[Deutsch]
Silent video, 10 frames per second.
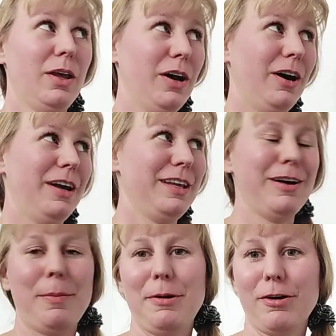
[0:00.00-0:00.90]
Ja, ich
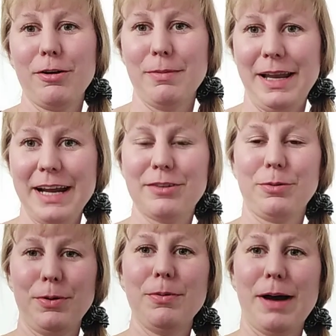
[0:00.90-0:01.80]
habe lange überlegt,
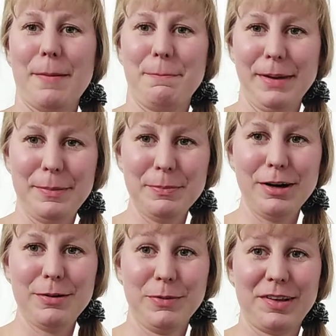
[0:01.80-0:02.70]
ob ich überhaupt
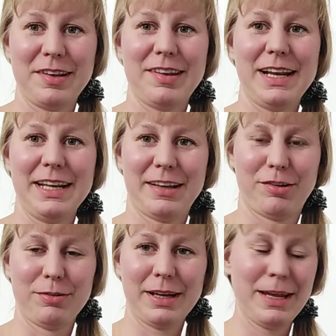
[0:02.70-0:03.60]
mitmache, muss jetzt ehrlich
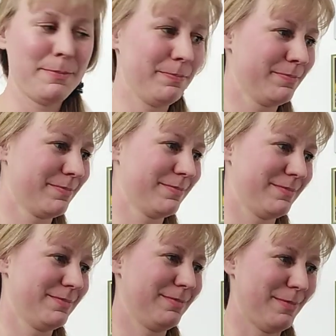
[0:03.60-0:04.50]
zugeben.
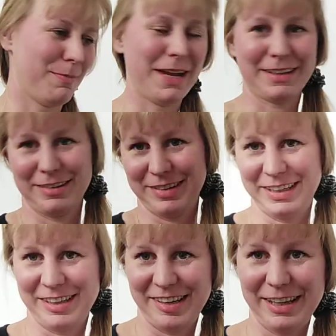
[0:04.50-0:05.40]
Man merkt, dass ich
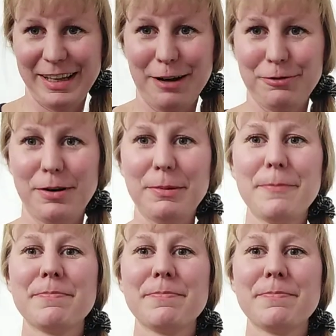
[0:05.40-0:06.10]
den Chat auf habe.